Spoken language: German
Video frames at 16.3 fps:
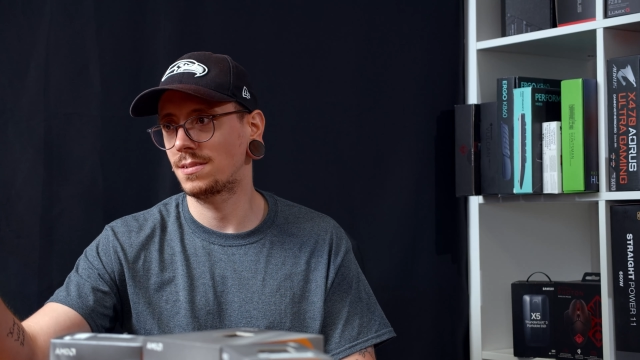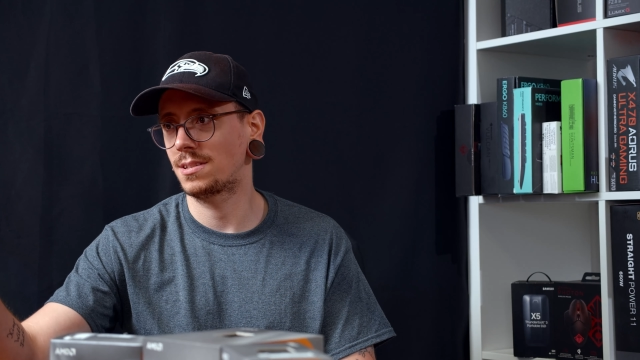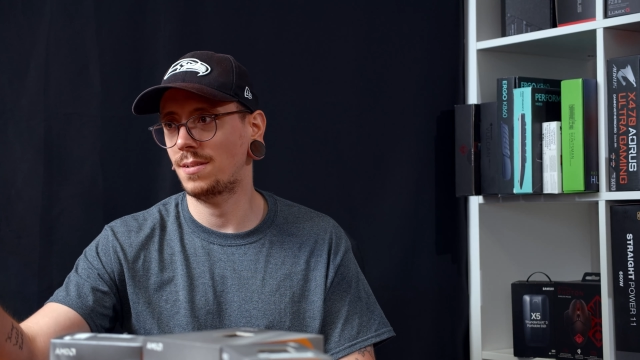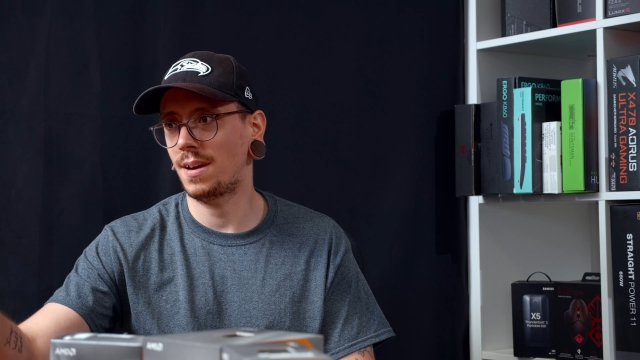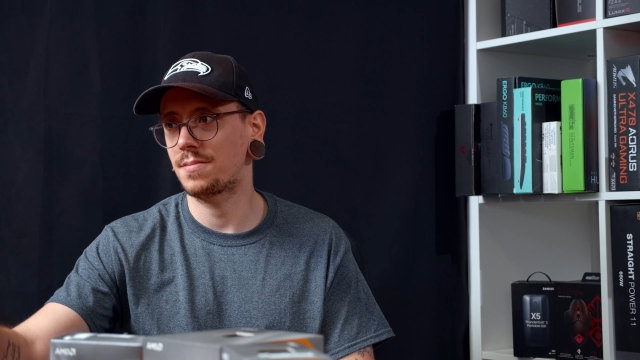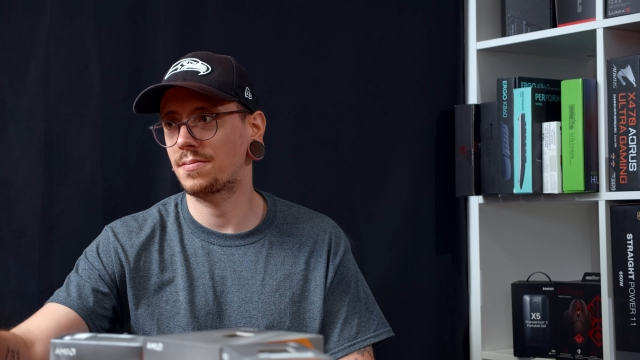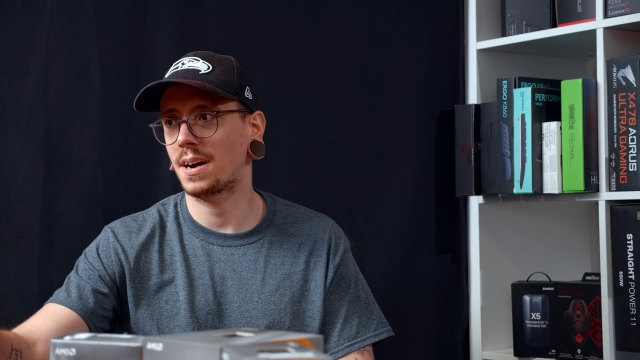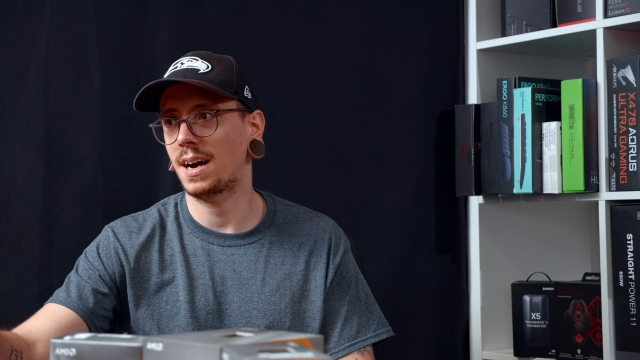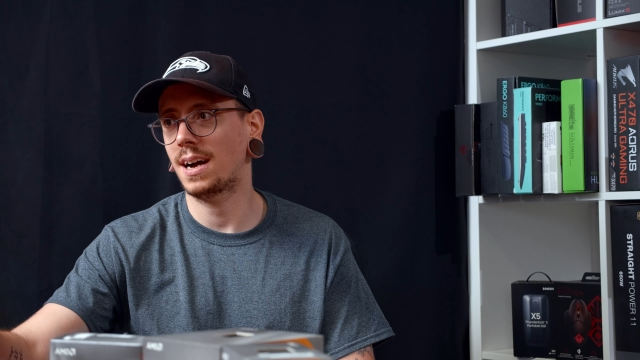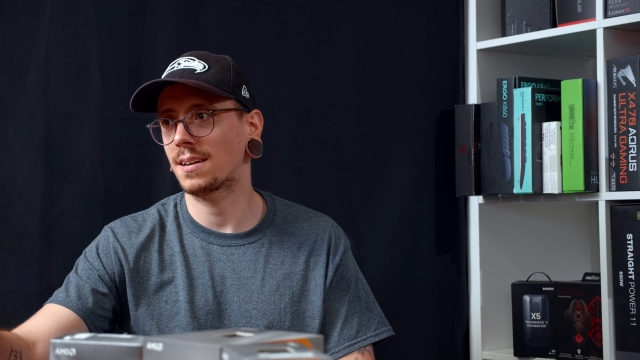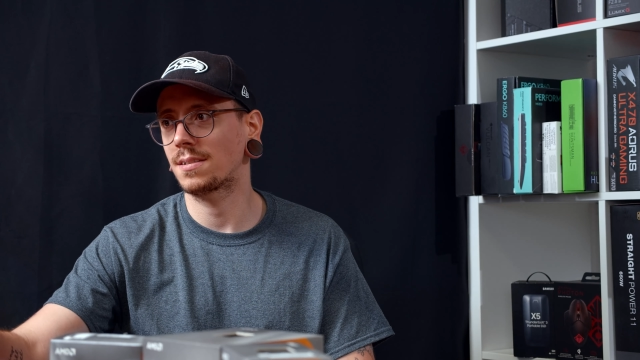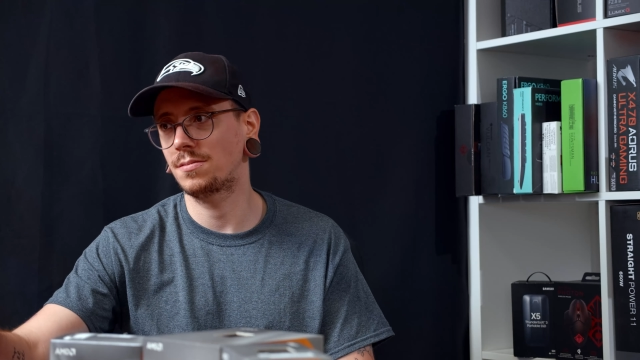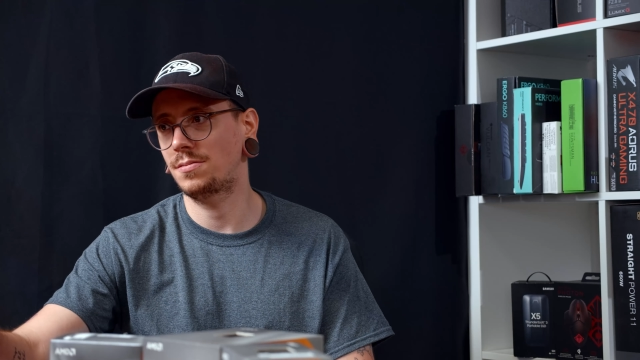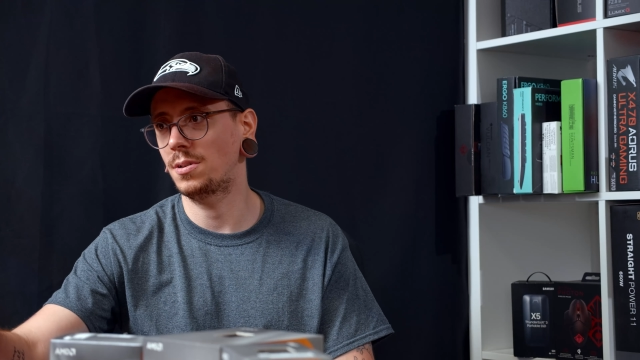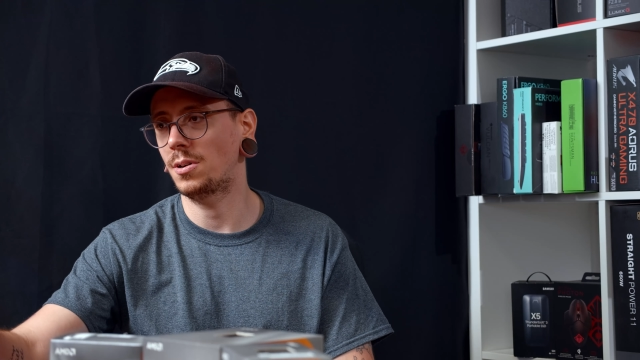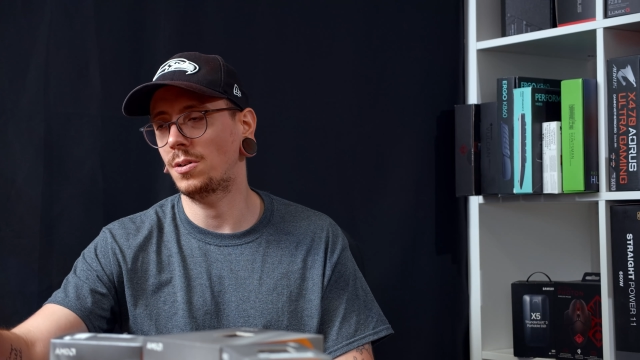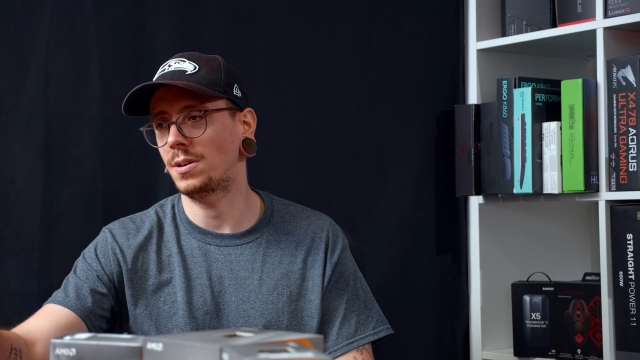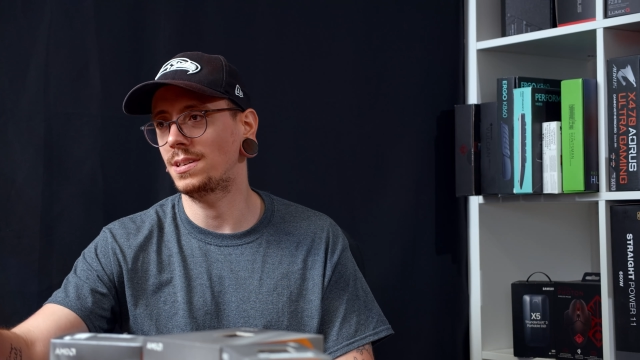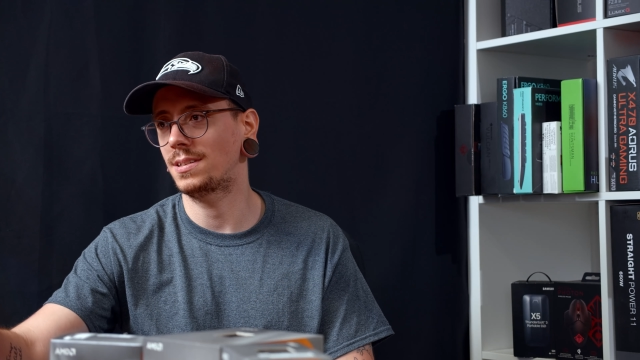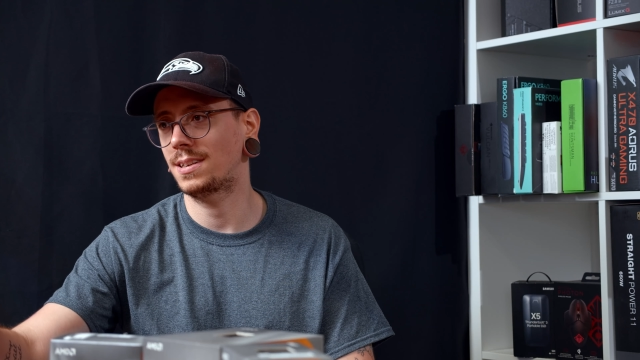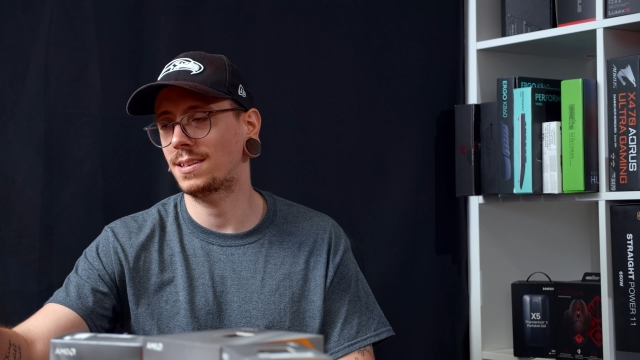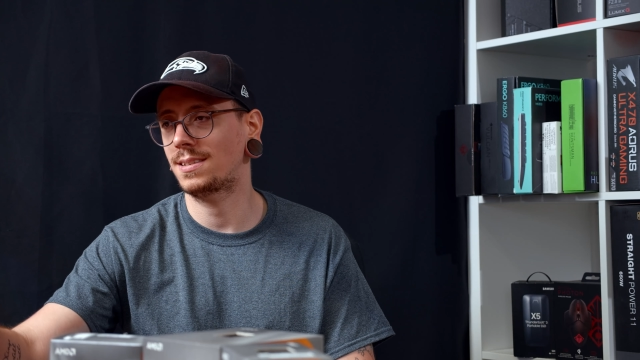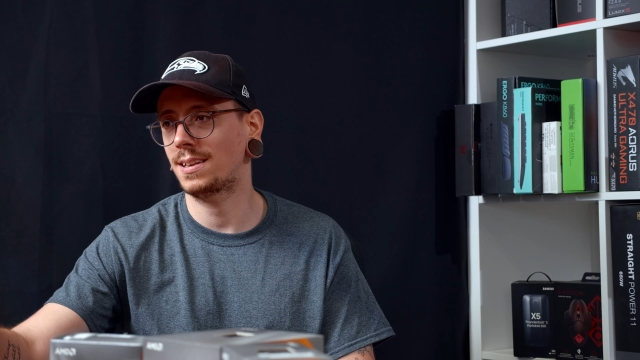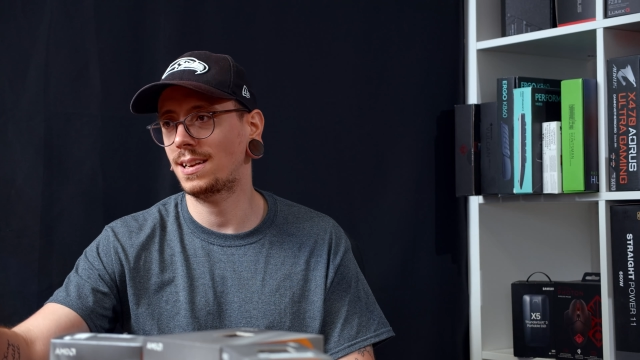zwei Fragen für euch.
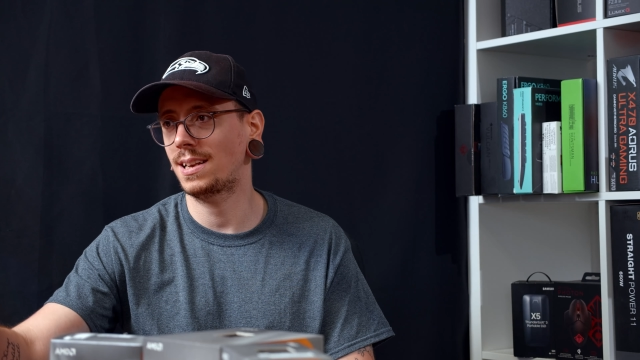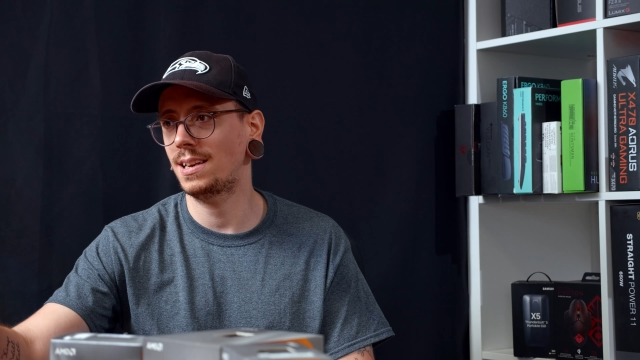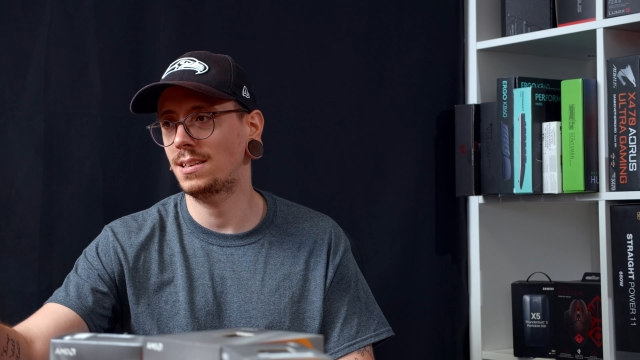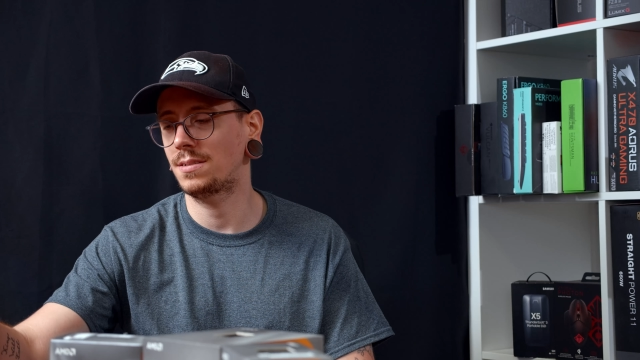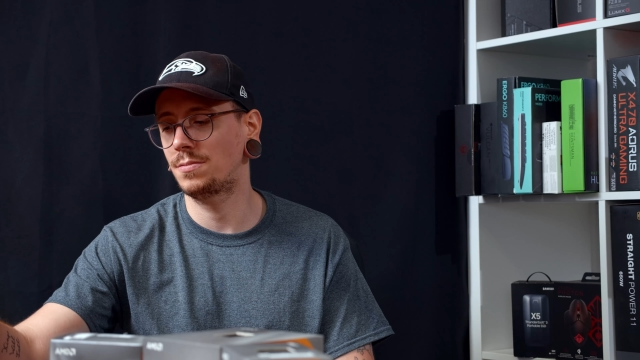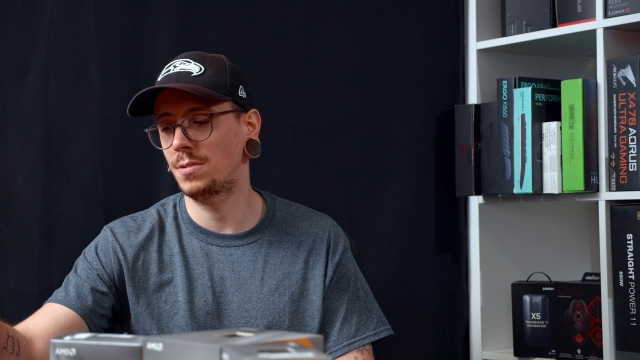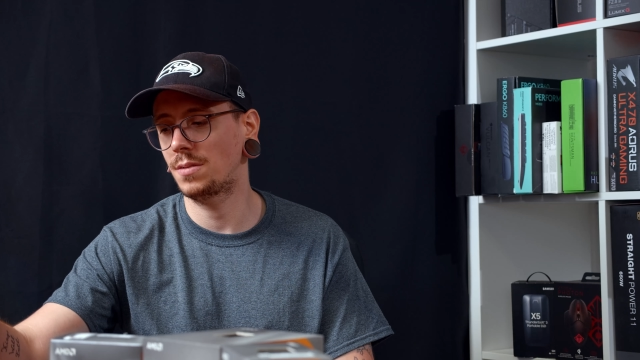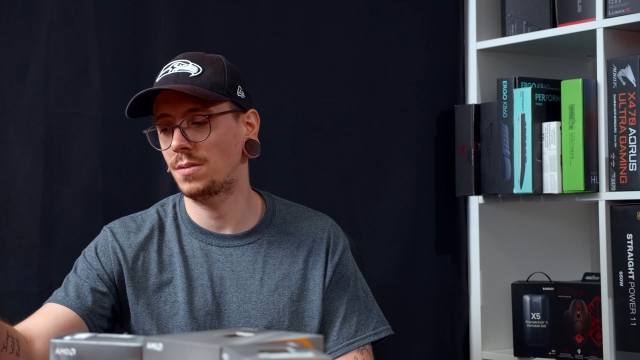Tatsächlich